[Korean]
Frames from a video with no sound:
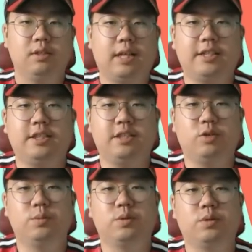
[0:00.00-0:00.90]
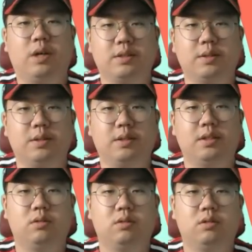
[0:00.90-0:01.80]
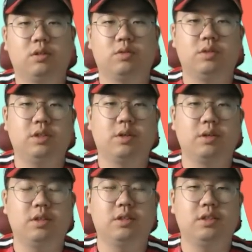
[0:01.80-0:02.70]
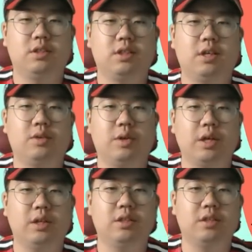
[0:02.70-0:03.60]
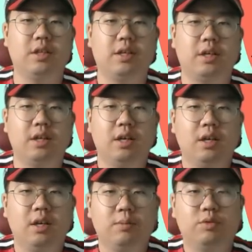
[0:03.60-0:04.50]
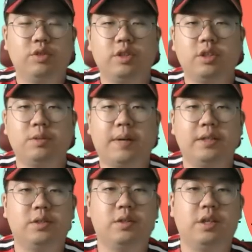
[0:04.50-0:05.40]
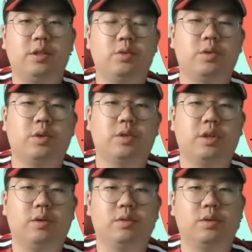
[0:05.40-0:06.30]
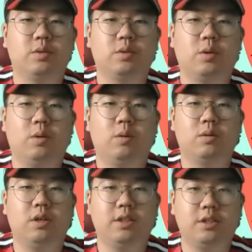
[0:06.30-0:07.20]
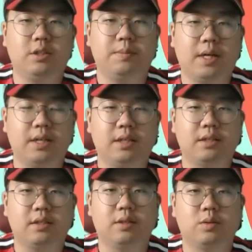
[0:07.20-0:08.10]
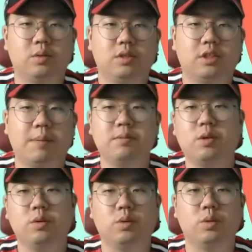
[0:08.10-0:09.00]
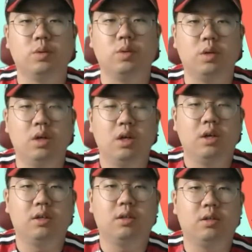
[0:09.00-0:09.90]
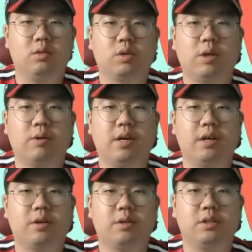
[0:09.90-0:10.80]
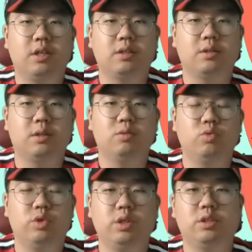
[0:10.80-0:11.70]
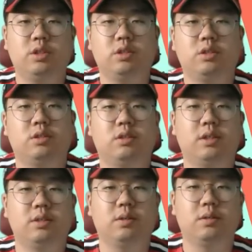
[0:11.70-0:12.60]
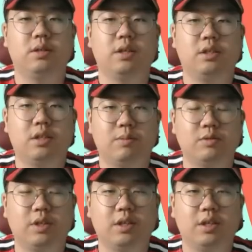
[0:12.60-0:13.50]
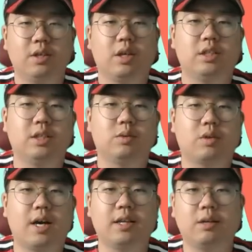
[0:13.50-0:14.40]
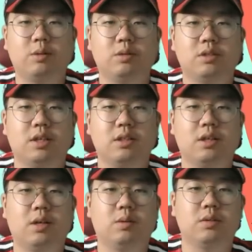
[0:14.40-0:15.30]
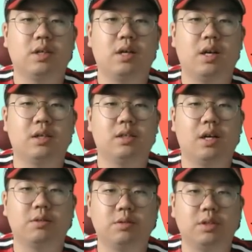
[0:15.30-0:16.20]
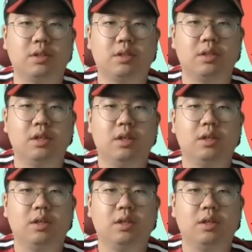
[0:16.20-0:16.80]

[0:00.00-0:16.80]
다시 홈으로 와서 선수들이 경기를 치르게 되겠는데 분위기 반전에 일요일 경기 어느 정도 성공을 했지만 그래도 이제 삼성도 어, 롯데와의 경기에서 위닝 시리즈를 달성을 했기 때문에 굉장히 또 까다로운 상대라고 생각을 하고요.